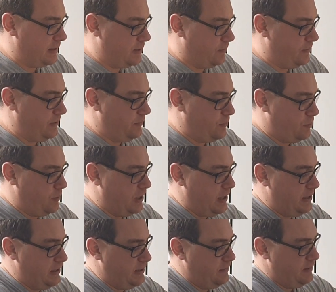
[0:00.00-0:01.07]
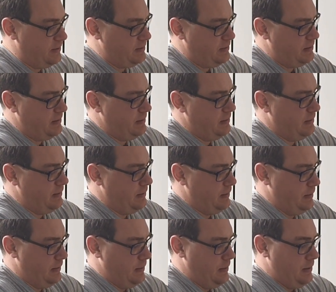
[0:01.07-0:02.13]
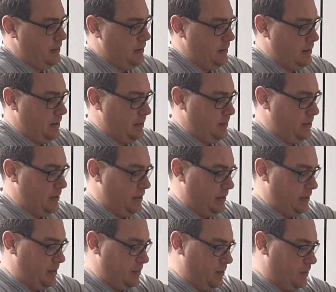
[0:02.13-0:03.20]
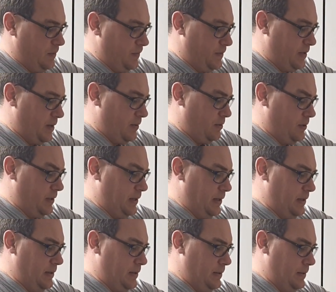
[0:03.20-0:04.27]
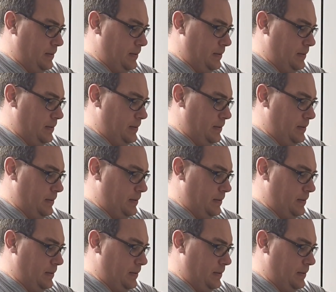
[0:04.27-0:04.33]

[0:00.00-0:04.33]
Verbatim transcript: darauf nicht vorbereitet gewesen. Aber ich denke, damit dürfte es auch gehen.